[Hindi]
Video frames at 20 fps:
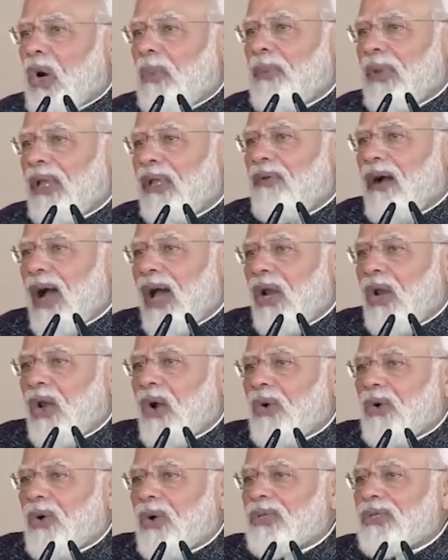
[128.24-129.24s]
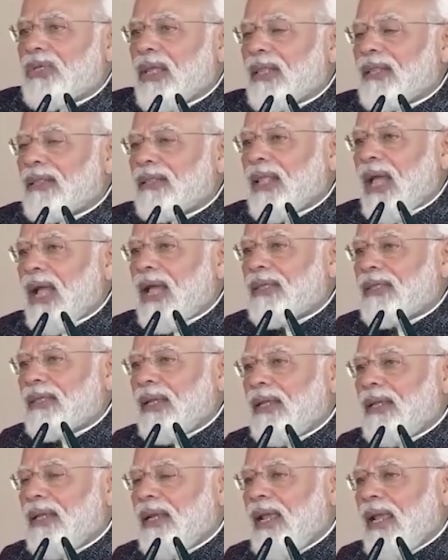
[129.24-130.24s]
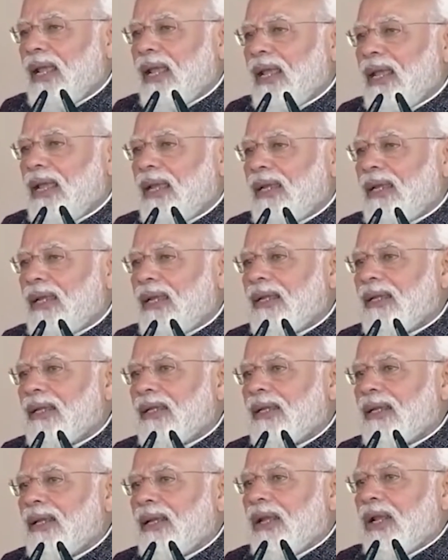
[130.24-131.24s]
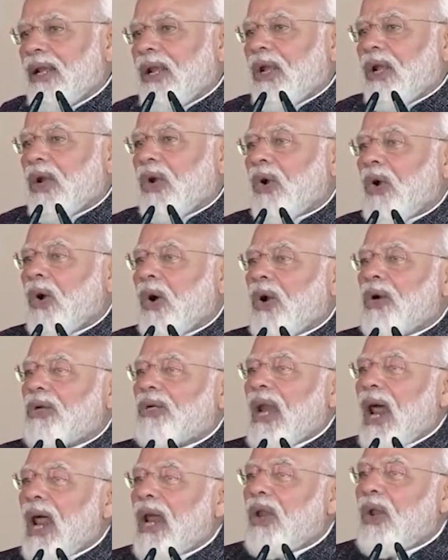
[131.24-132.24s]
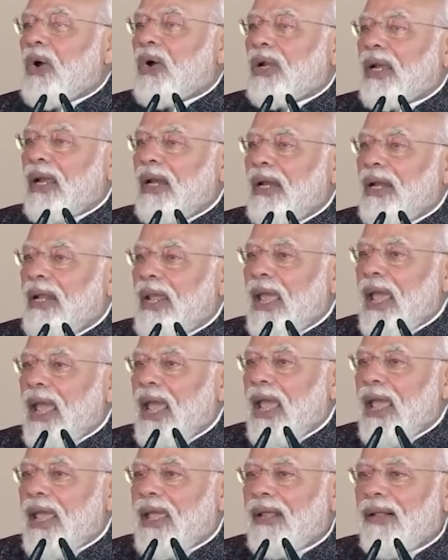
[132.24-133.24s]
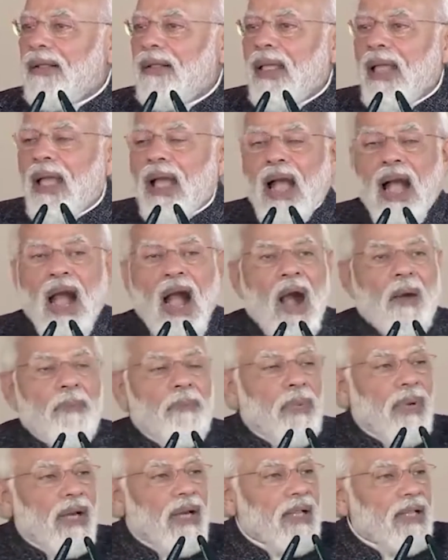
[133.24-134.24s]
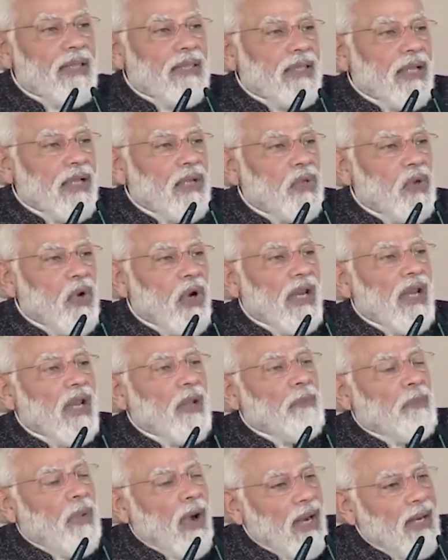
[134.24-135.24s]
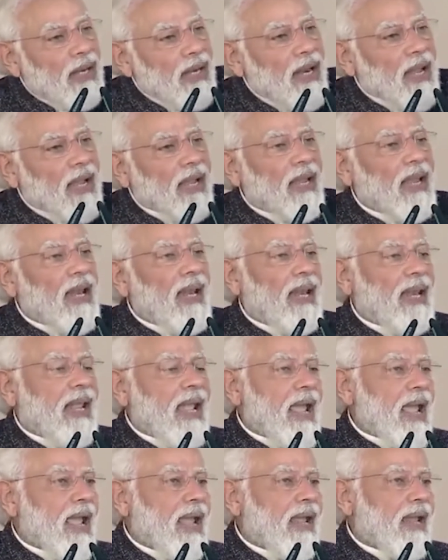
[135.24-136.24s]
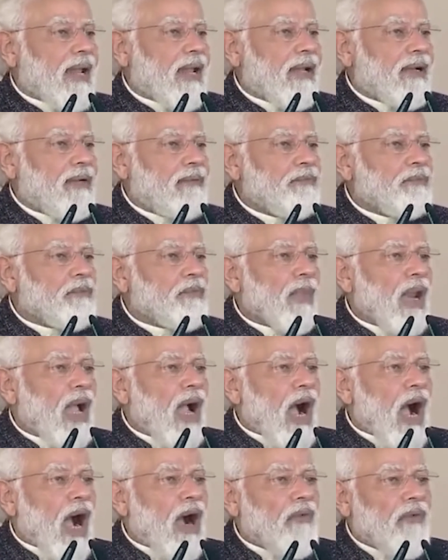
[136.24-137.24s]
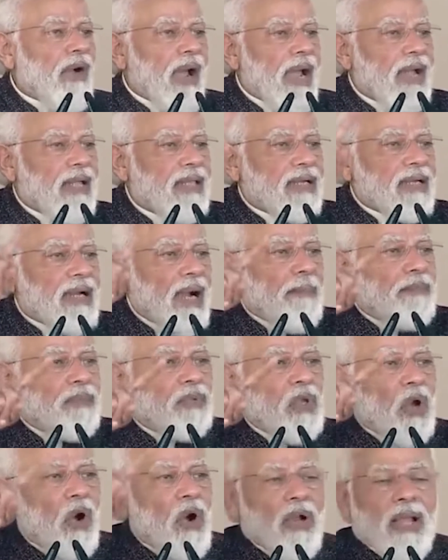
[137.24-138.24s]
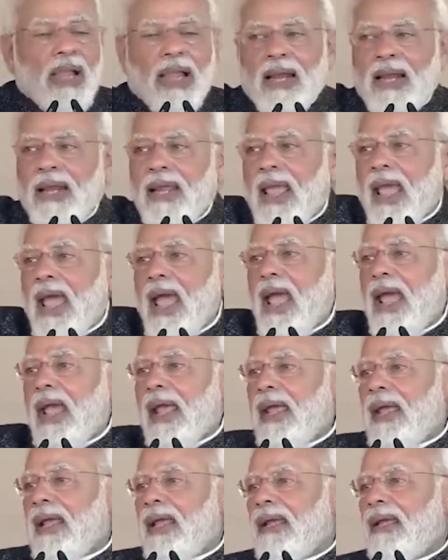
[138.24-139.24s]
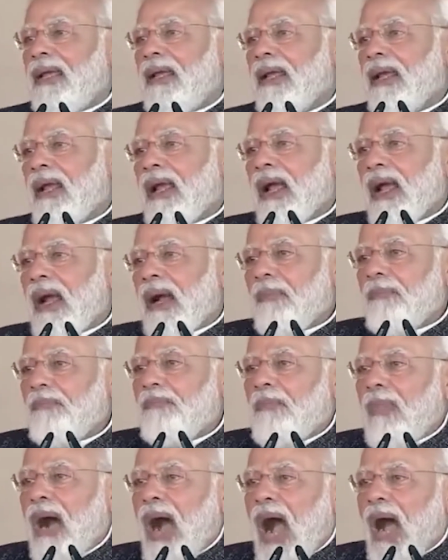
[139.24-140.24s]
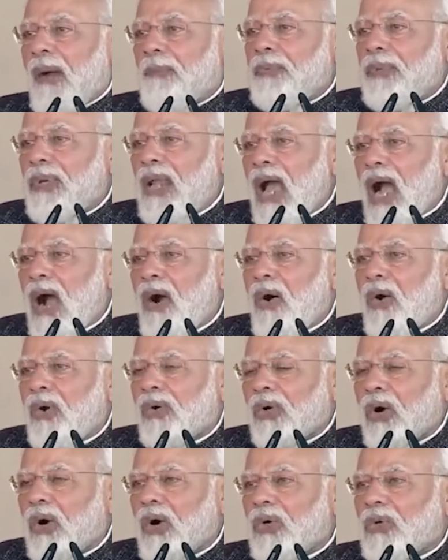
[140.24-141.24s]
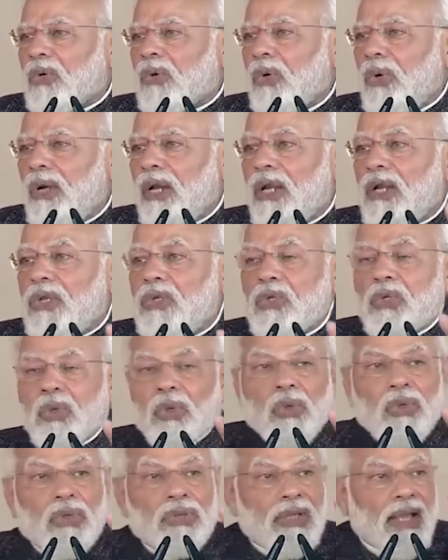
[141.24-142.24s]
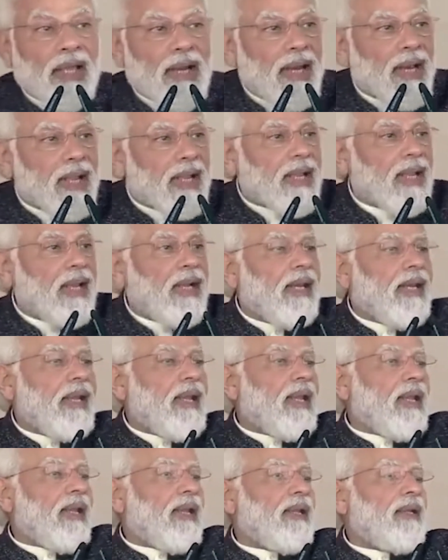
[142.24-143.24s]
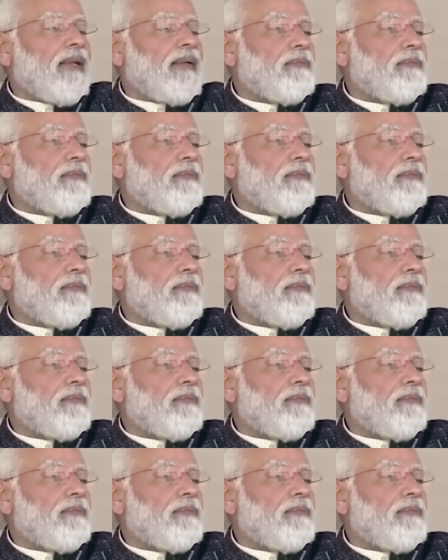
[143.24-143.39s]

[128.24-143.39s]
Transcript: टोपी वालों को सत्ता चाहिए घोटालों के लिए अपनी तिजोरी भरने के लिए अवैध कब्जों के लिए माफियाओं को खुली छूट देने के लिए